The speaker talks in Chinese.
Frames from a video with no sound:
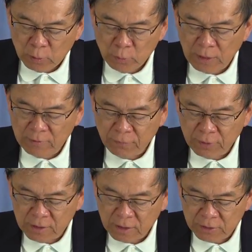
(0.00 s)
约翰福
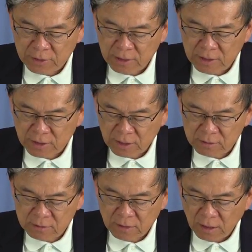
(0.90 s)
音》21
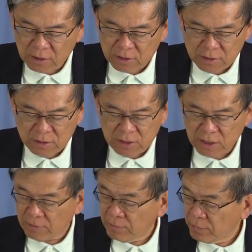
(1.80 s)
章24
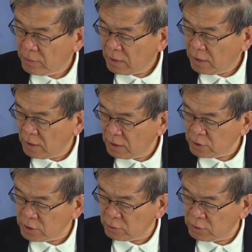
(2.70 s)
节和《
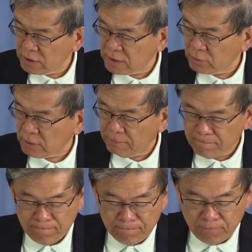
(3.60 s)
使徒行传》
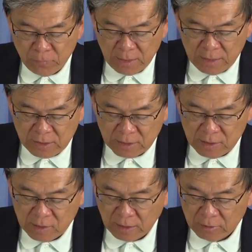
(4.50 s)
第1章
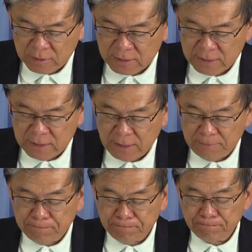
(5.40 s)
1到3节。
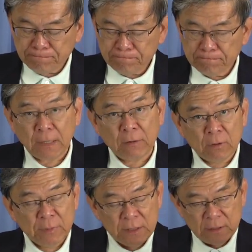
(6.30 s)

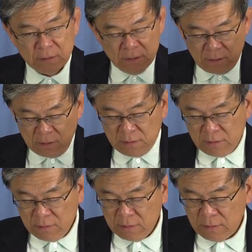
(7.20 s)
我们请
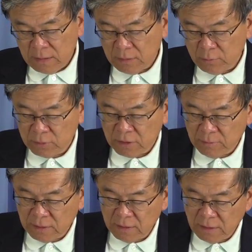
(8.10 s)
读者
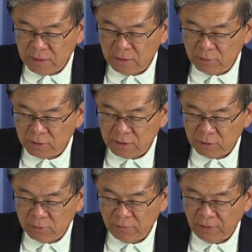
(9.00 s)
们、听众自己
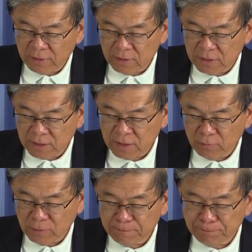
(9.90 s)
去翻这些
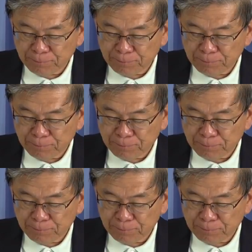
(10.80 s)
经文。